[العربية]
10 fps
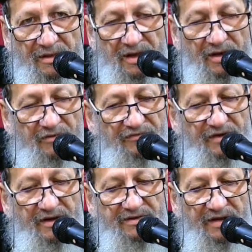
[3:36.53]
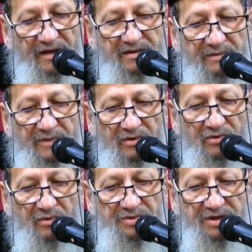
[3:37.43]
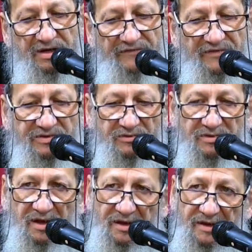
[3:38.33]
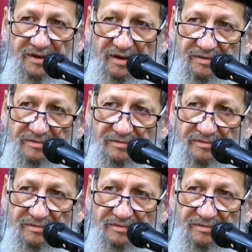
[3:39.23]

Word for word: لانه في ناس حتى ما عندهمش النفس الطالع ده